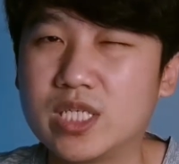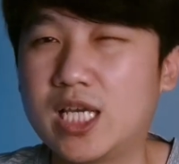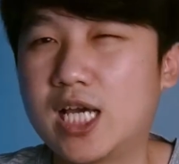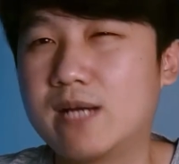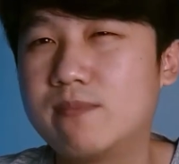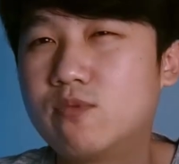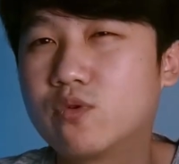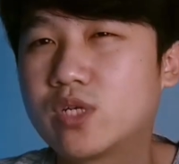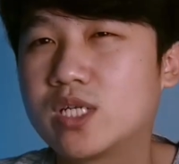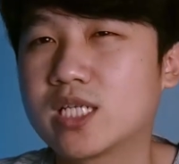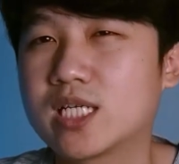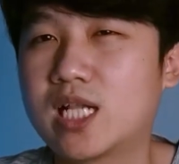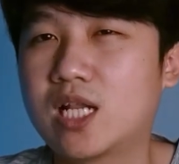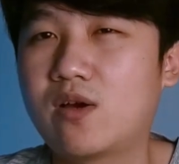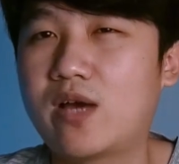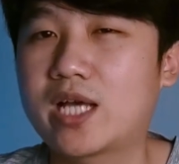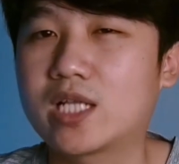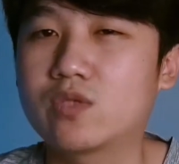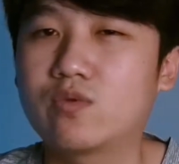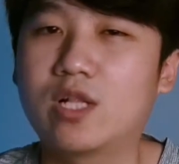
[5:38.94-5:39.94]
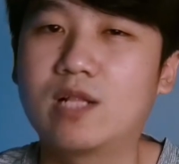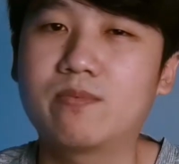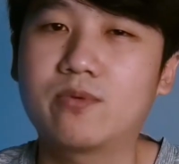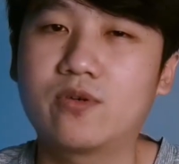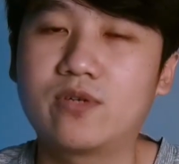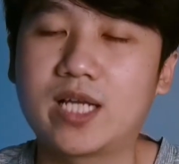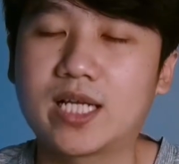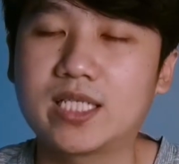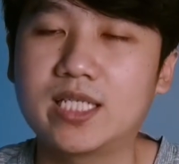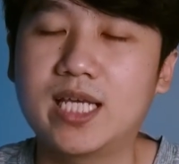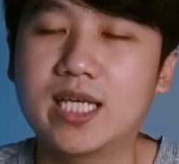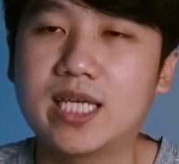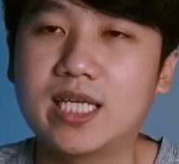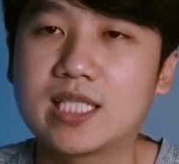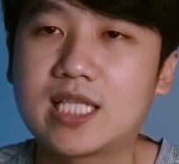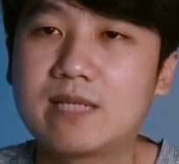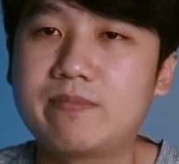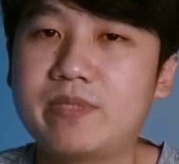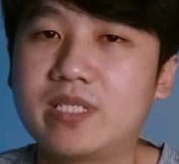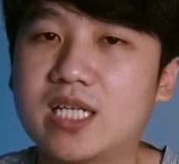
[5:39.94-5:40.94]
ya mungkin kalau aktual produknya
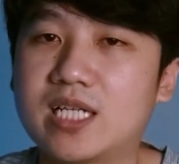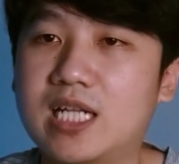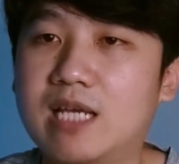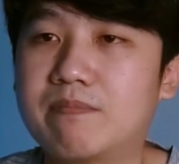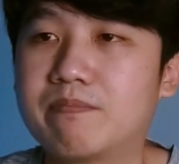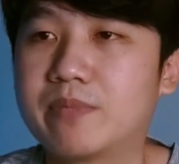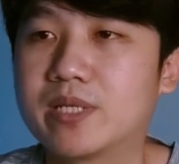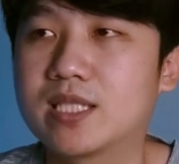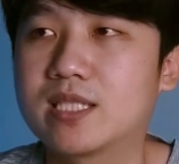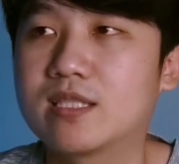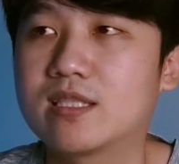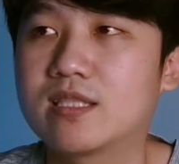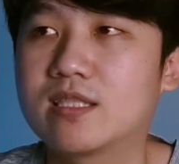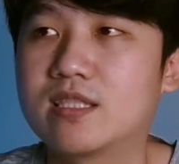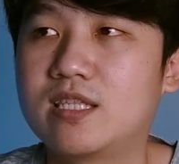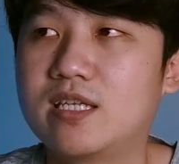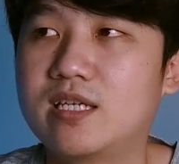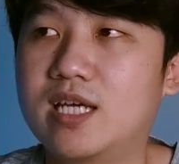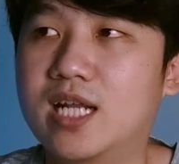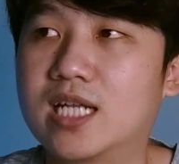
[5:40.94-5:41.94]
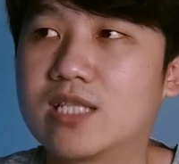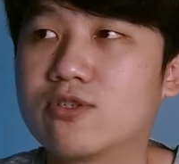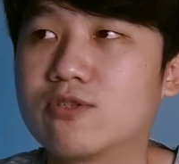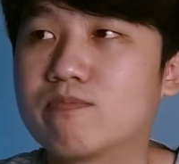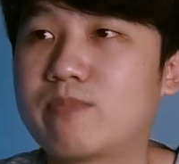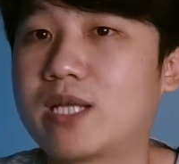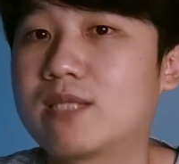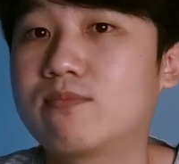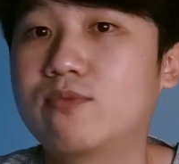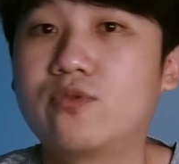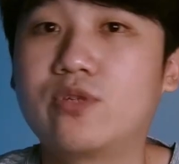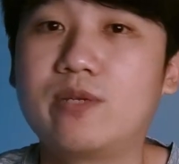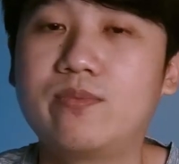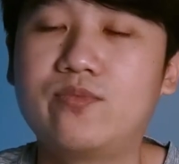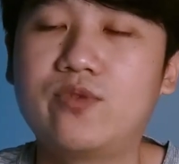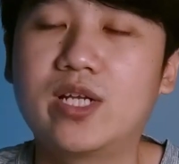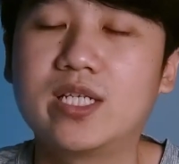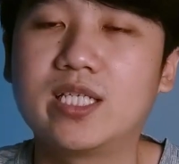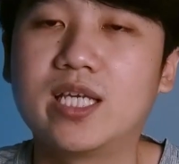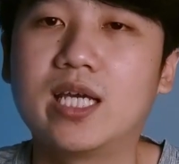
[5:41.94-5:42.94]
kita bisa dapat 340
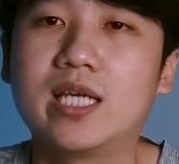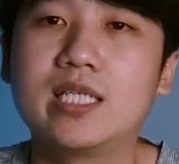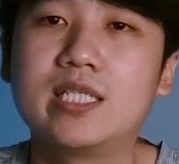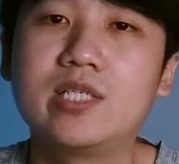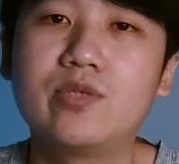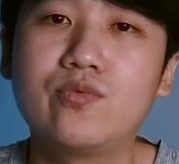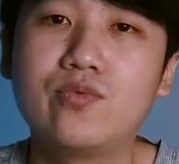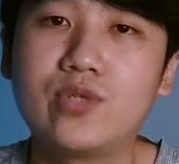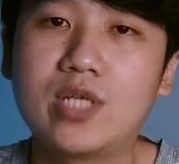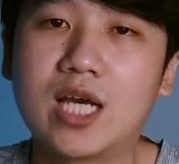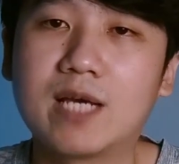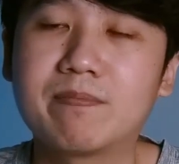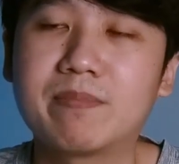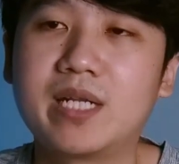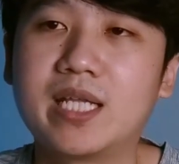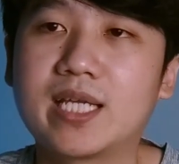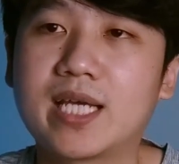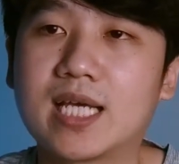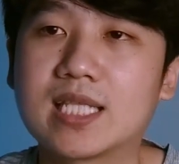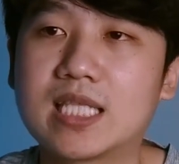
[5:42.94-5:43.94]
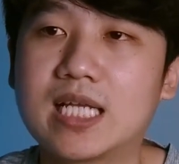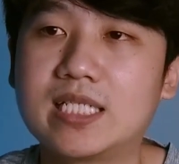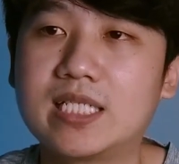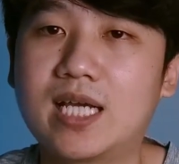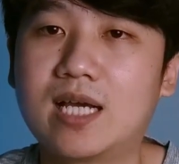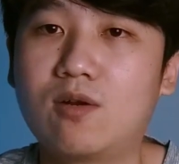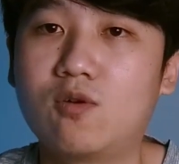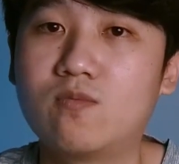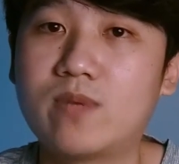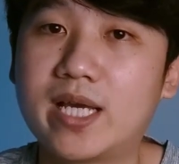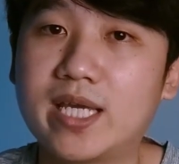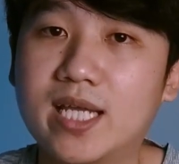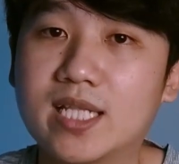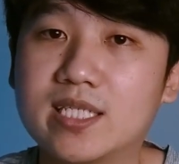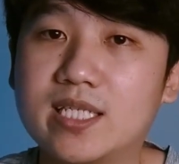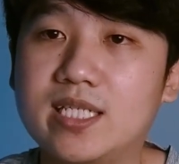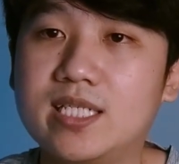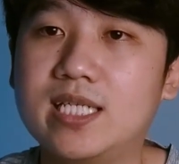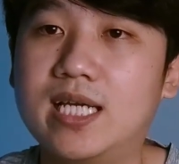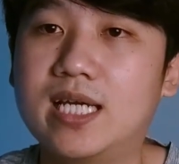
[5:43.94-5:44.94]
ribuan ya. Ini udah peningkatan yang
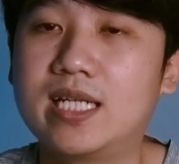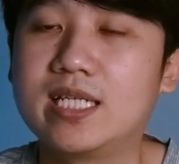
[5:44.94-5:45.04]
lumayan sih